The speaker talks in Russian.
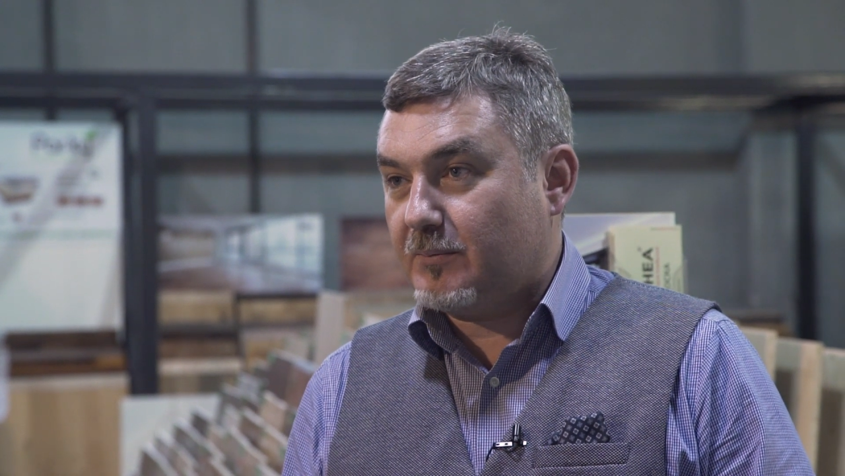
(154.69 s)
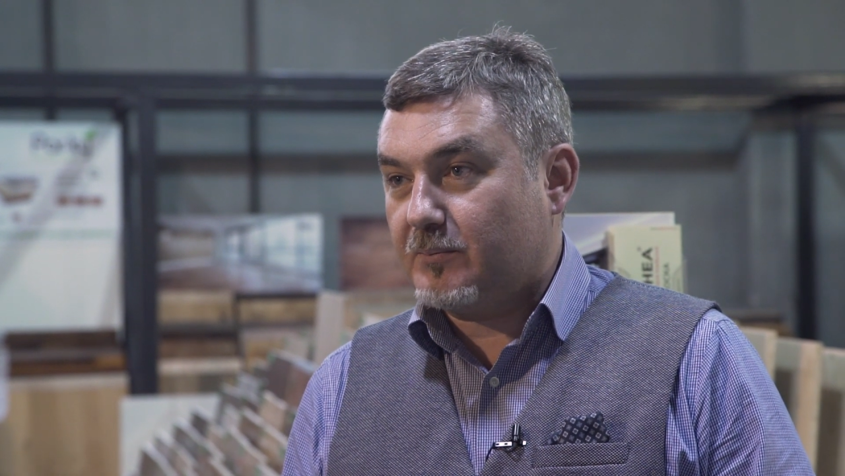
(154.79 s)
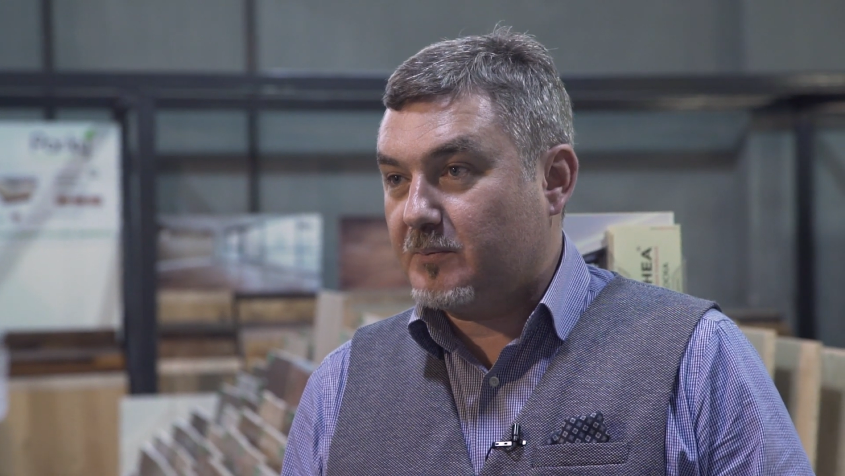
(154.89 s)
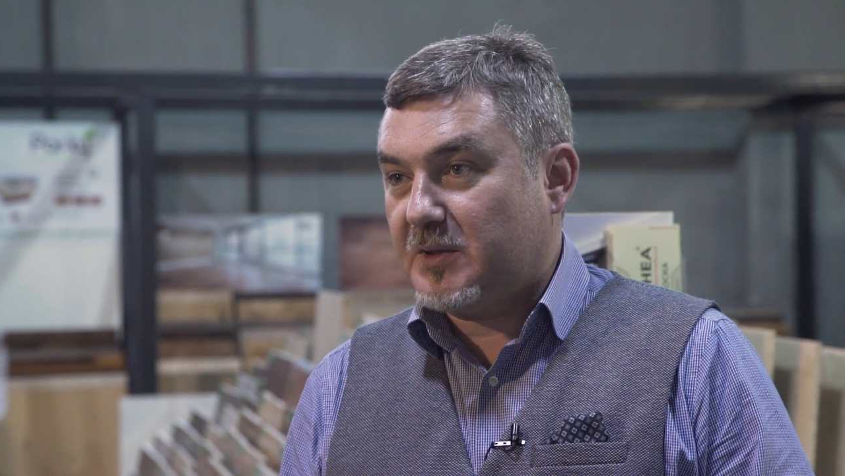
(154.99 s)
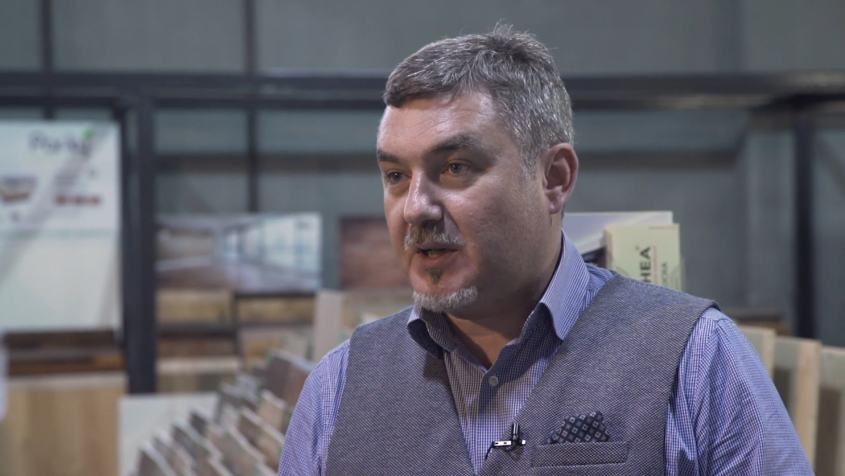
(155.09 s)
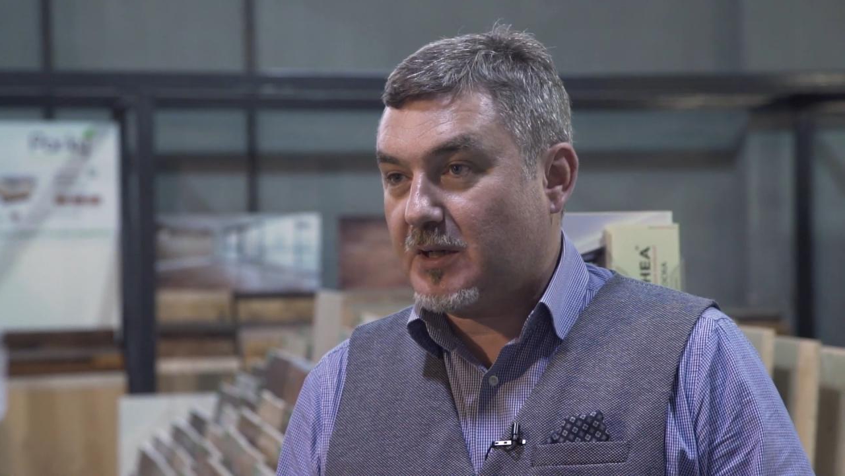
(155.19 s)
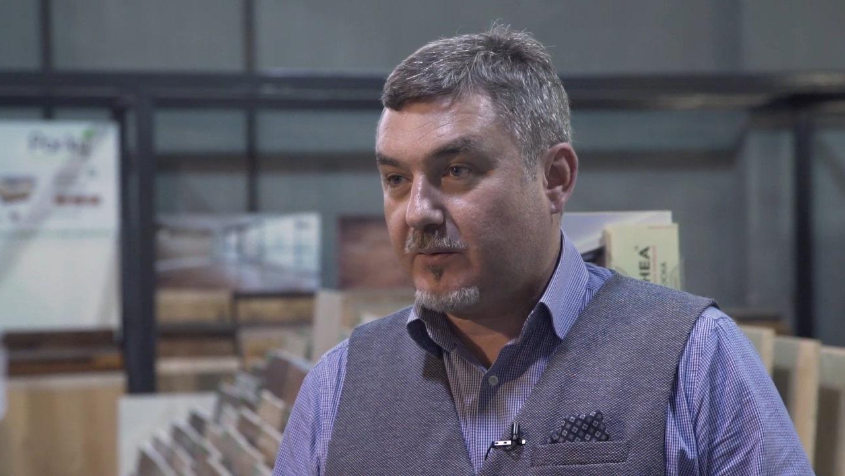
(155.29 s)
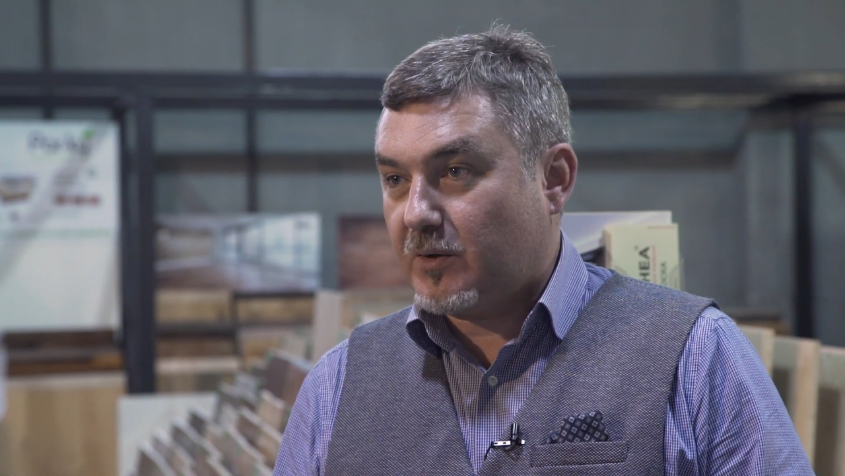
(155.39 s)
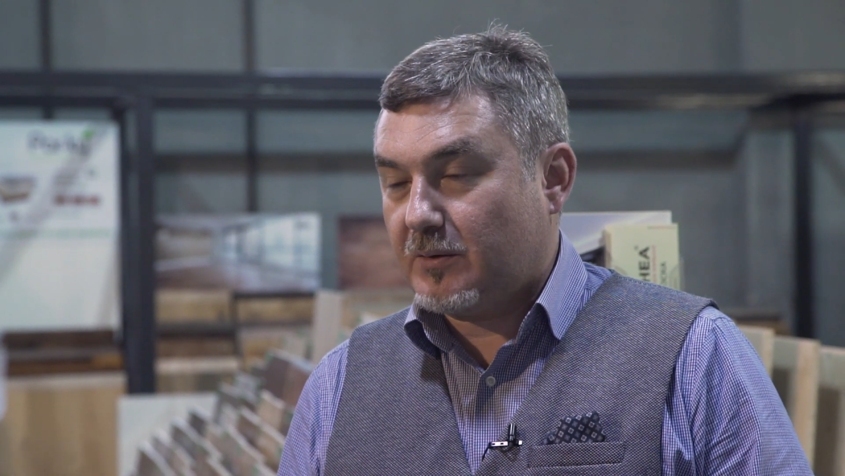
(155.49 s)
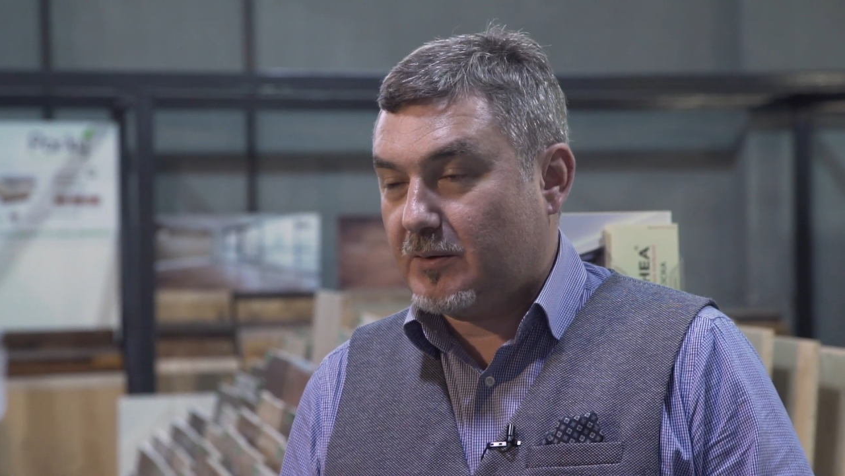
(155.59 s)
никак
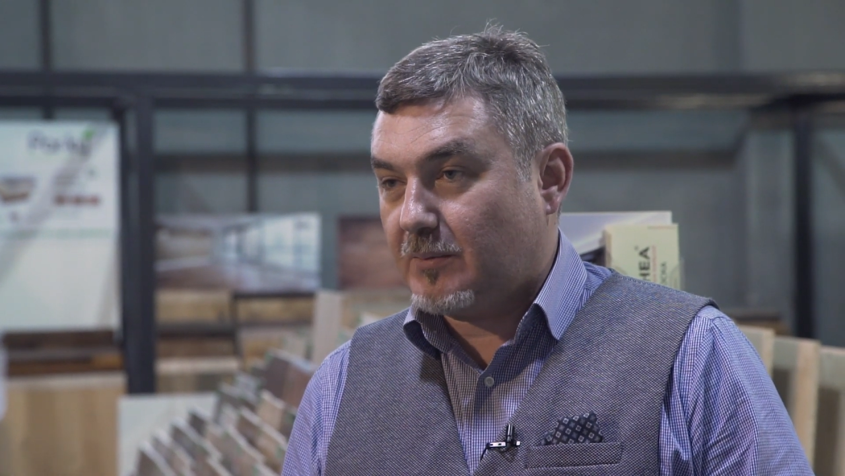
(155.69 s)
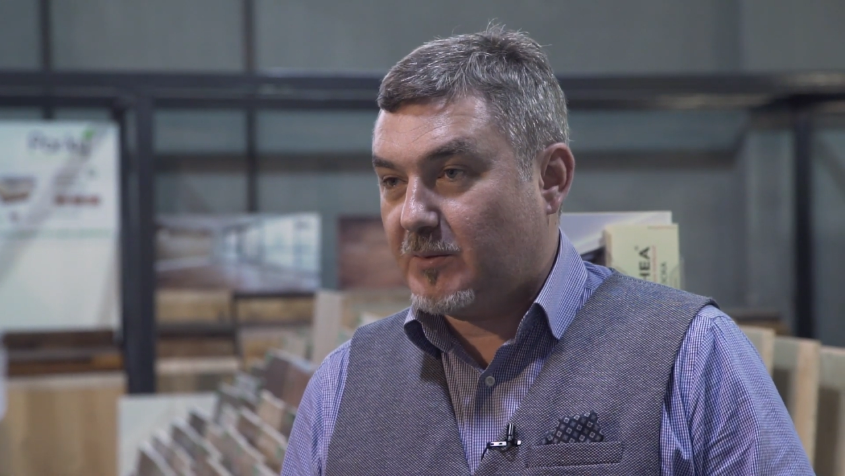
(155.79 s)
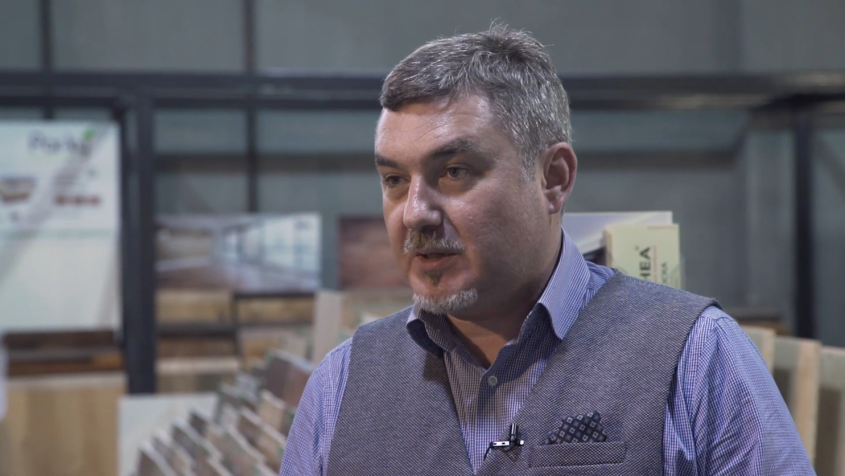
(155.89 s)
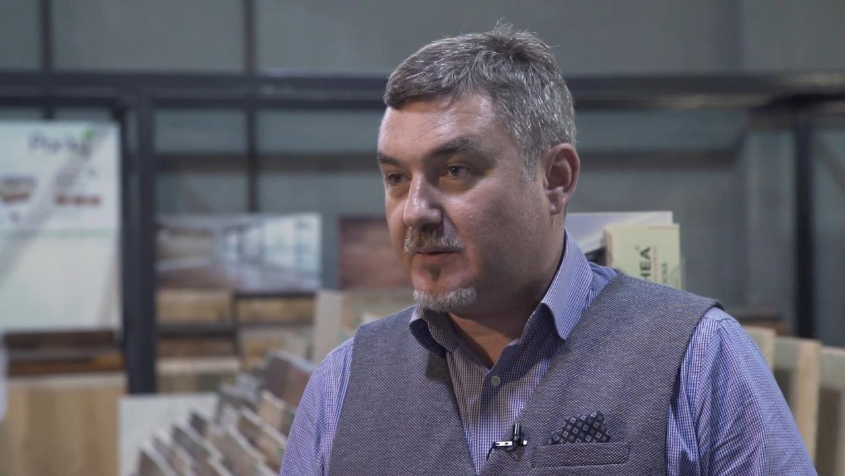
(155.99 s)
свой там, ни